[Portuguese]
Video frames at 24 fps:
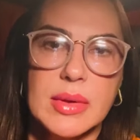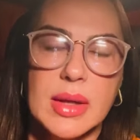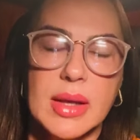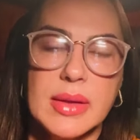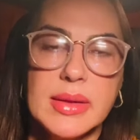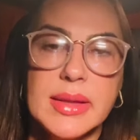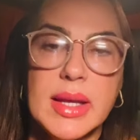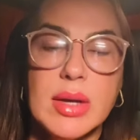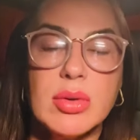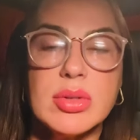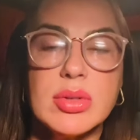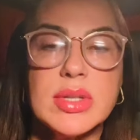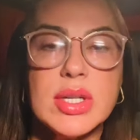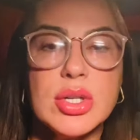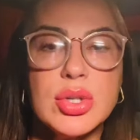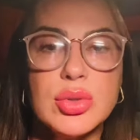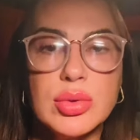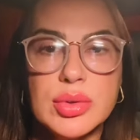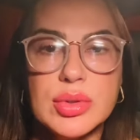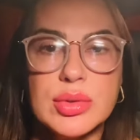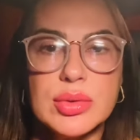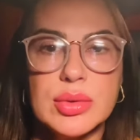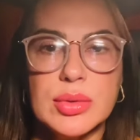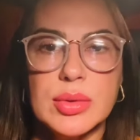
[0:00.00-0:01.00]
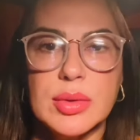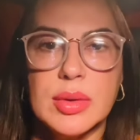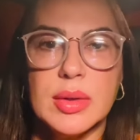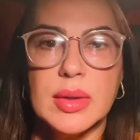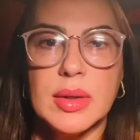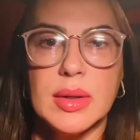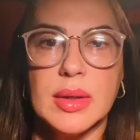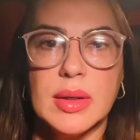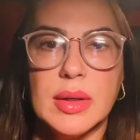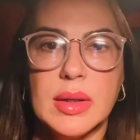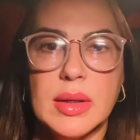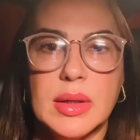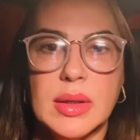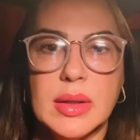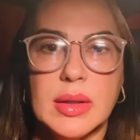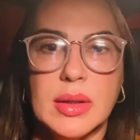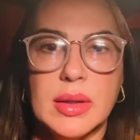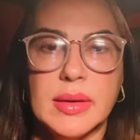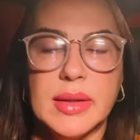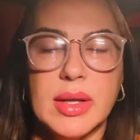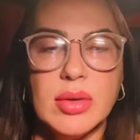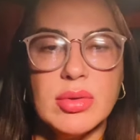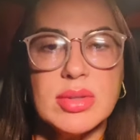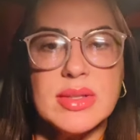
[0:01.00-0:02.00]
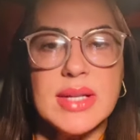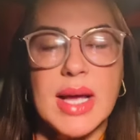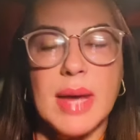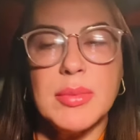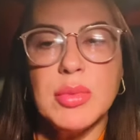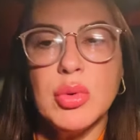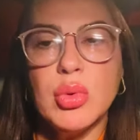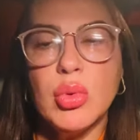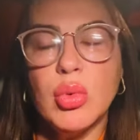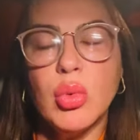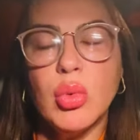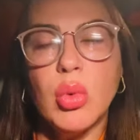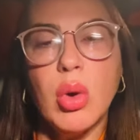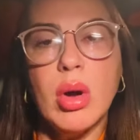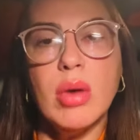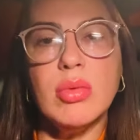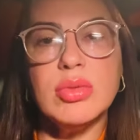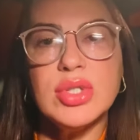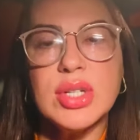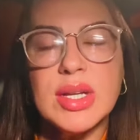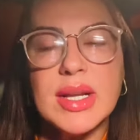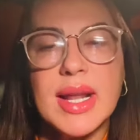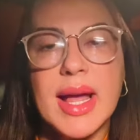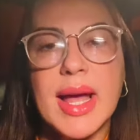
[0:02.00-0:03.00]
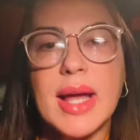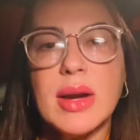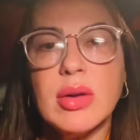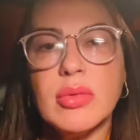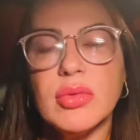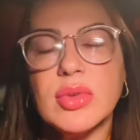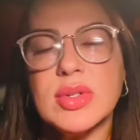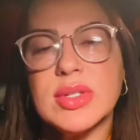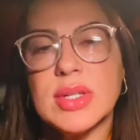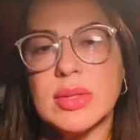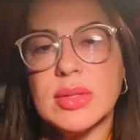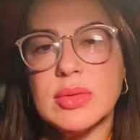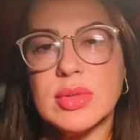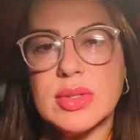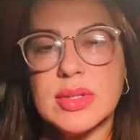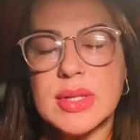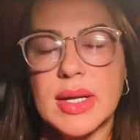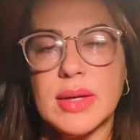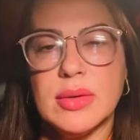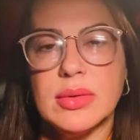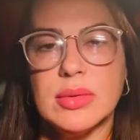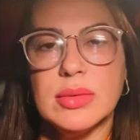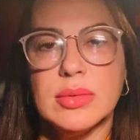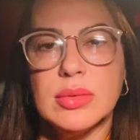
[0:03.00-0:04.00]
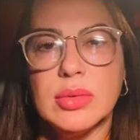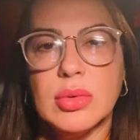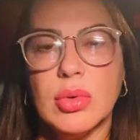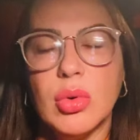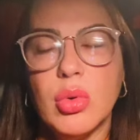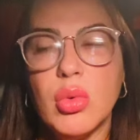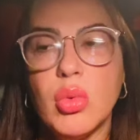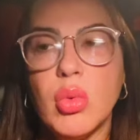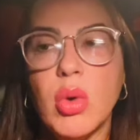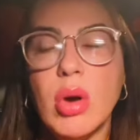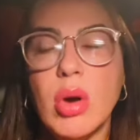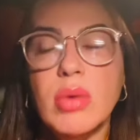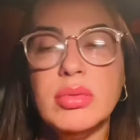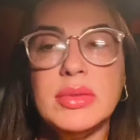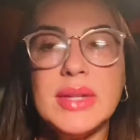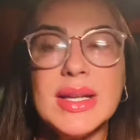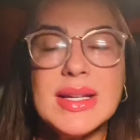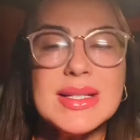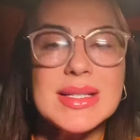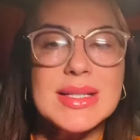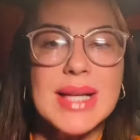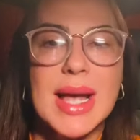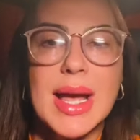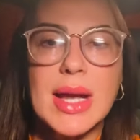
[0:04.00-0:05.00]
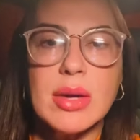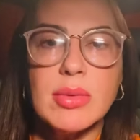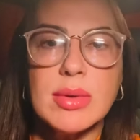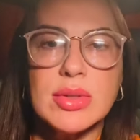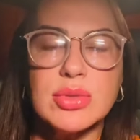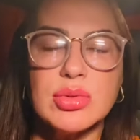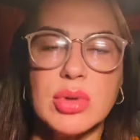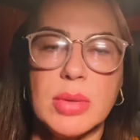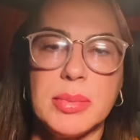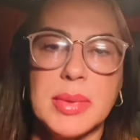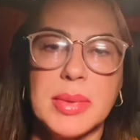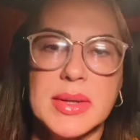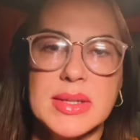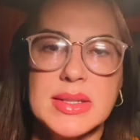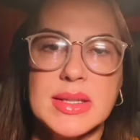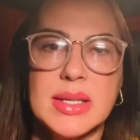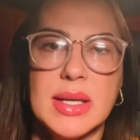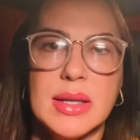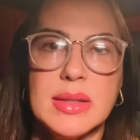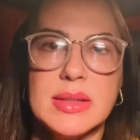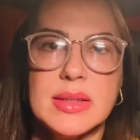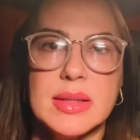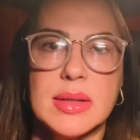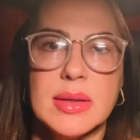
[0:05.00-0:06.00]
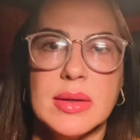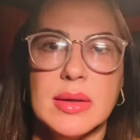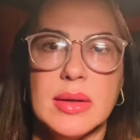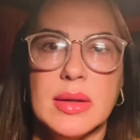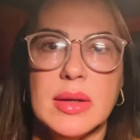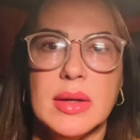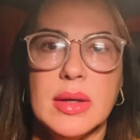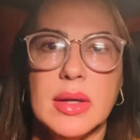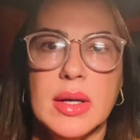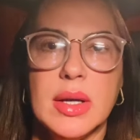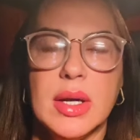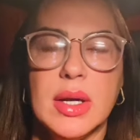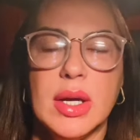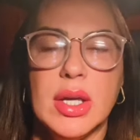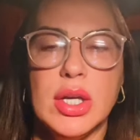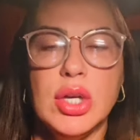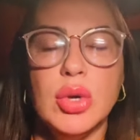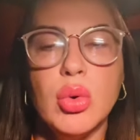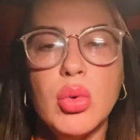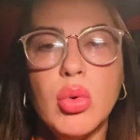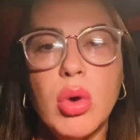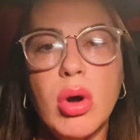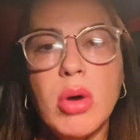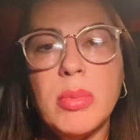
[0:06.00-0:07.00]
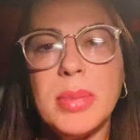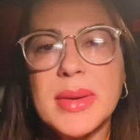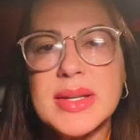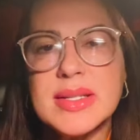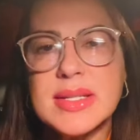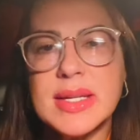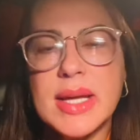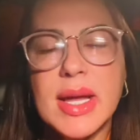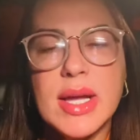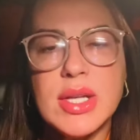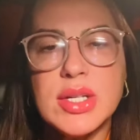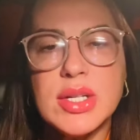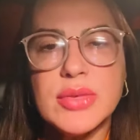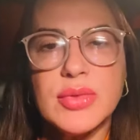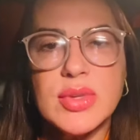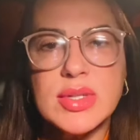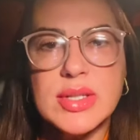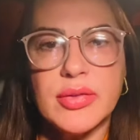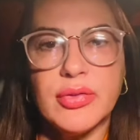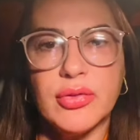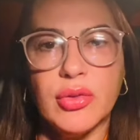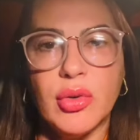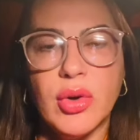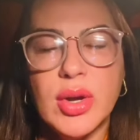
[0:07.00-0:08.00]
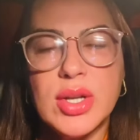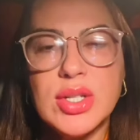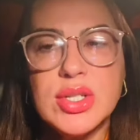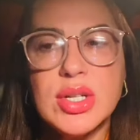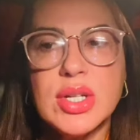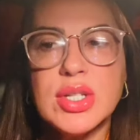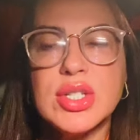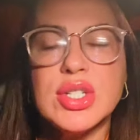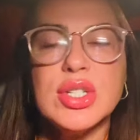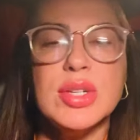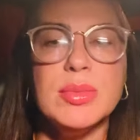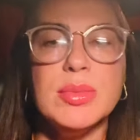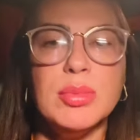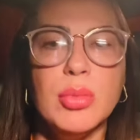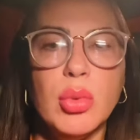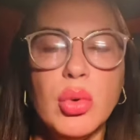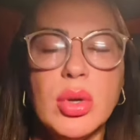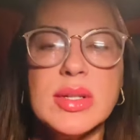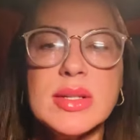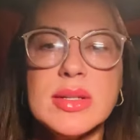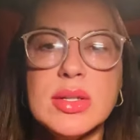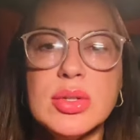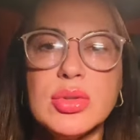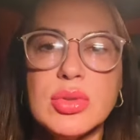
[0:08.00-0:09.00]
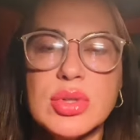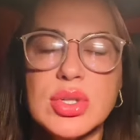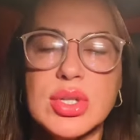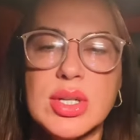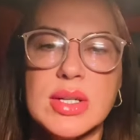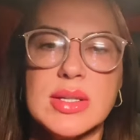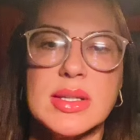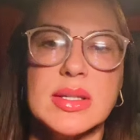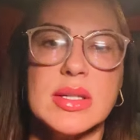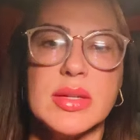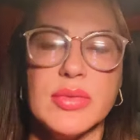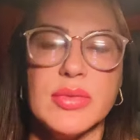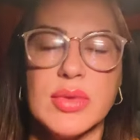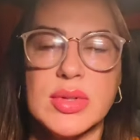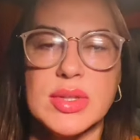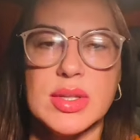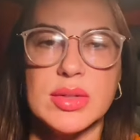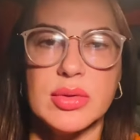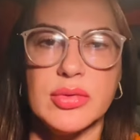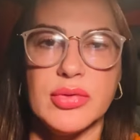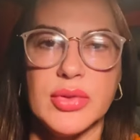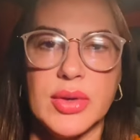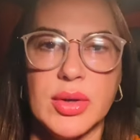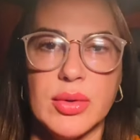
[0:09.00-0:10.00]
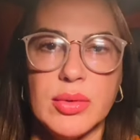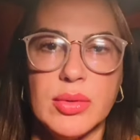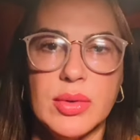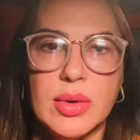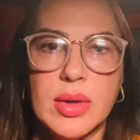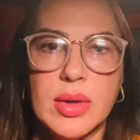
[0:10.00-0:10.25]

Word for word: Deus é justo. Deus sabe o quão tiraram você do sério, o quão testaram a sua paciência e o quão paciente você foi diante de muitas injustiças que você sofreu.